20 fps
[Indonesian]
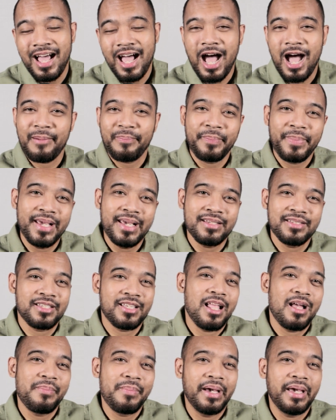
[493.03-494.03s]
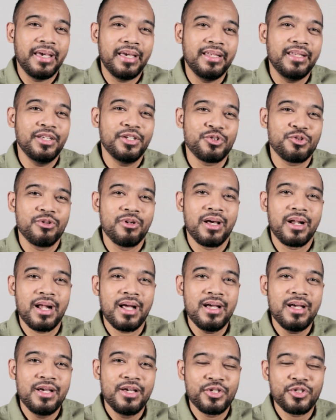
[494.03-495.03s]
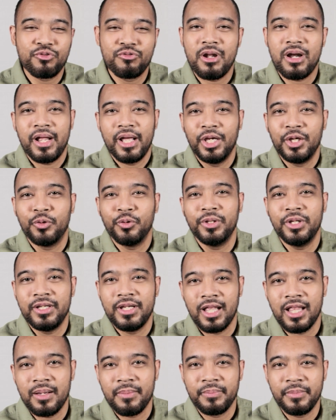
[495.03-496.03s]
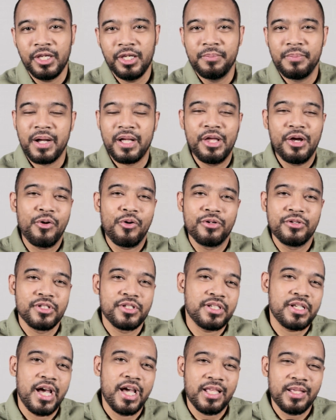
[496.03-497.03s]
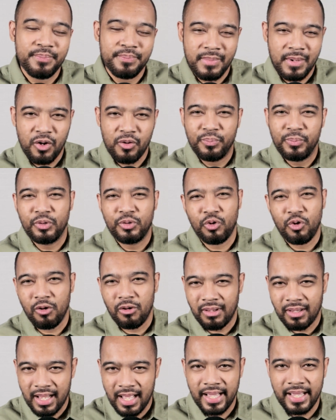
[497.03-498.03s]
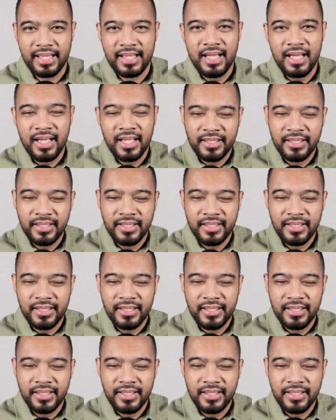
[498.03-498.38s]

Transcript: apa yang selama ini saudara saudara ikuti dalam ibadah onsite maupun online